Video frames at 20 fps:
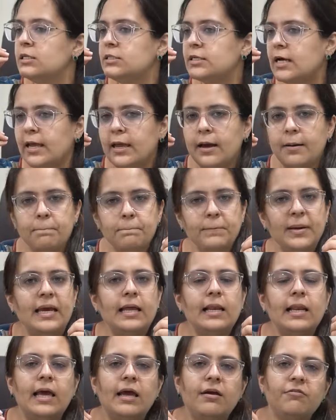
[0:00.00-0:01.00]
चाहे आप
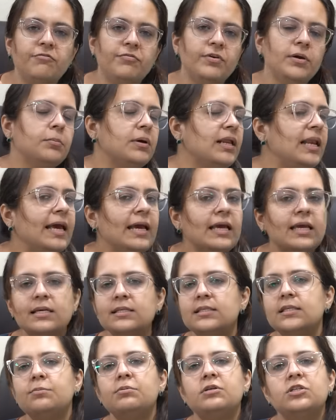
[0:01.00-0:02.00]
मेल हैं फीमेल हैं
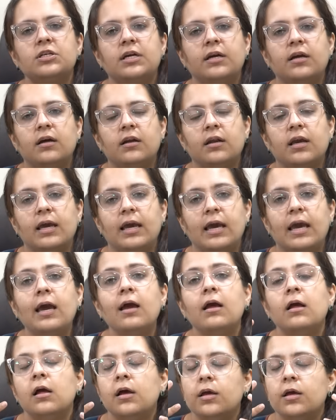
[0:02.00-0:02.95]
किसी भी जेंडर के हैं